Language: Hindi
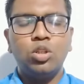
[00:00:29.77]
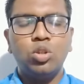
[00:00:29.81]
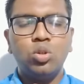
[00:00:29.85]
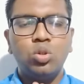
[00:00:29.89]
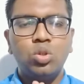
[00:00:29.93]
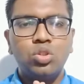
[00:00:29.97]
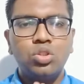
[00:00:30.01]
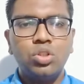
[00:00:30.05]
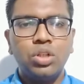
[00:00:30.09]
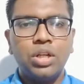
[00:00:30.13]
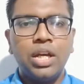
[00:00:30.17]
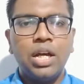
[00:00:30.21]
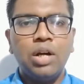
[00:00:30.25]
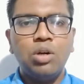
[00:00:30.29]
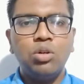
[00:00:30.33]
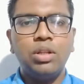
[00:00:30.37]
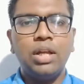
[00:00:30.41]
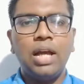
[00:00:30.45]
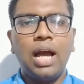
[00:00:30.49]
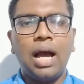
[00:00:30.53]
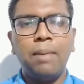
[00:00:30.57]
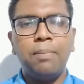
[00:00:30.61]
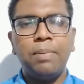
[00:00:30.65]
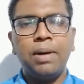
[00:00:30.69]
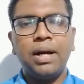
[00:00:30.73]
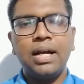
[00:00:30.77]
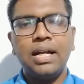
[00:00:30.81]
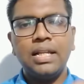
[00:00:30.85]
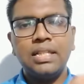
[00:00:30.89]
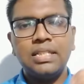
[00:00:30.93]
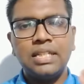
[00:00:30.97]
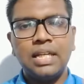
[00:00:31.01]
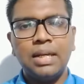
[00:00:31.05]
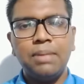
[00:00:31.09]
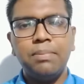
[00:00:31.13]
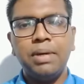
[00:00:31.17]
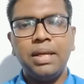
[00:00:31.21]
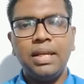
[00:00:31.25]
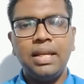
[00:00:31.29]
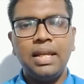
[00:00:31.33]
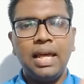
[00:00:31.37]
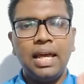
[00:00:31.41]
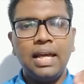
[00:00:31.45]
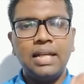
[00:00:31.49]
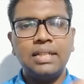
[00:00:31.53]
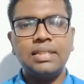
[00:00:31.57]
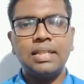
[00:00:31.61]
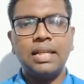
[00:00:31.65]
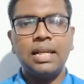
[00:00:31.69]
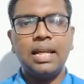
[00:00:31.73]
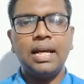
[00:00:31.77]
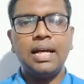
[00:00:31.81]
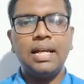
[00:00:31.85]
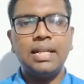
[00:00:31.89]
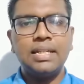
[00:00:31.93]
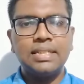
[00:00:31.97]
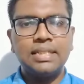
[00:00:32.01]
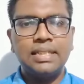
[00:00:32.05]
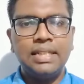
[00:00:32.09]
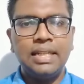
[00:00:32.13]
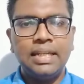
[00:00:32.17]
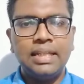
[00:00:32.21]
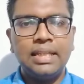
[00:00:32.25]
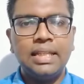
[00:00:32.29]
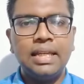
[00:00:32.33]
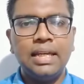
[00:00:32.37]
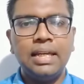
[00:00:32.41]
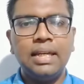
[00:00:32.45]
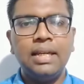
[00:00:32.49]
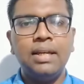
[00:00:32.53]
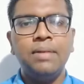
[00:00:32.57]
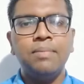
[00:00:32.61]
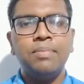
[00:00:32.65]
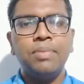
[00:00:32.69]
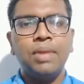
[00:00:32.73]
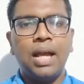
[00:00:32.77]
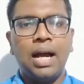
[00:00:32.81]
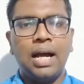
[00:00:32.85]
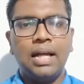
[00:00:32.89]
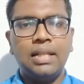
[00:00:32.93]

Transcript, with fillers: तो दोस्तों क्या होता है आप अगर छः महीने एक साल अगर सीखते हैं